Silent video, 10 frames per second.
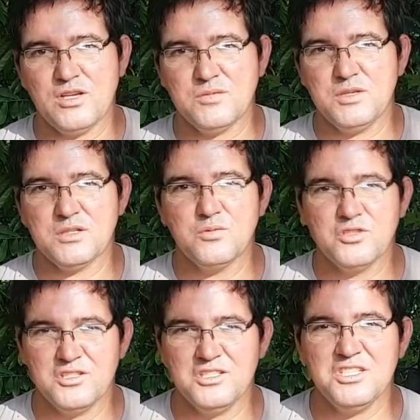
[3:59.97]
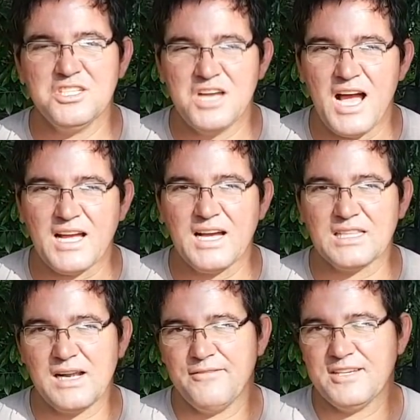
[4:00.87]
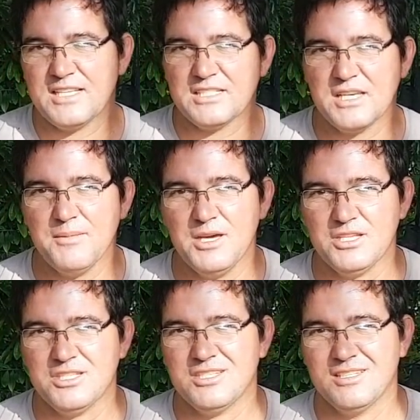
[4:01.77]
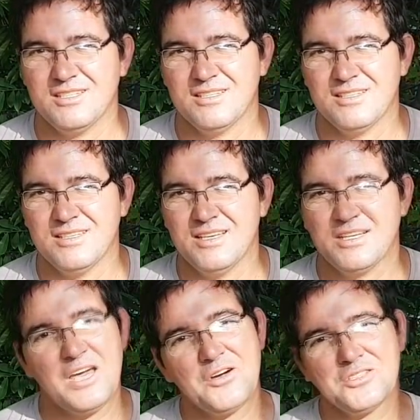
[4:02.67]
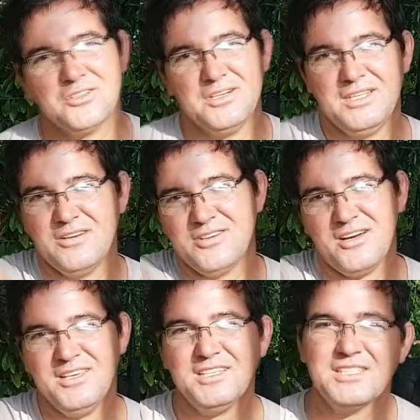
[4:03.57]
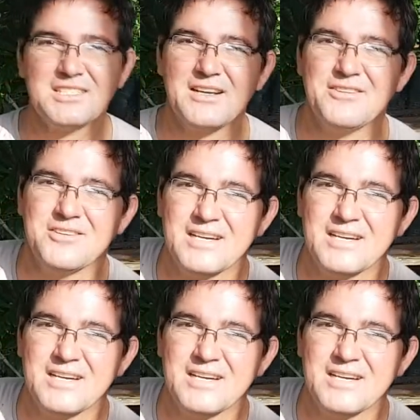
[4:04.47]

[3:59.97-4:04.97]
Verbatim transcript: as minhas musas de jaca através da semente. Quem gostou aí dá um joinha, se inscreva no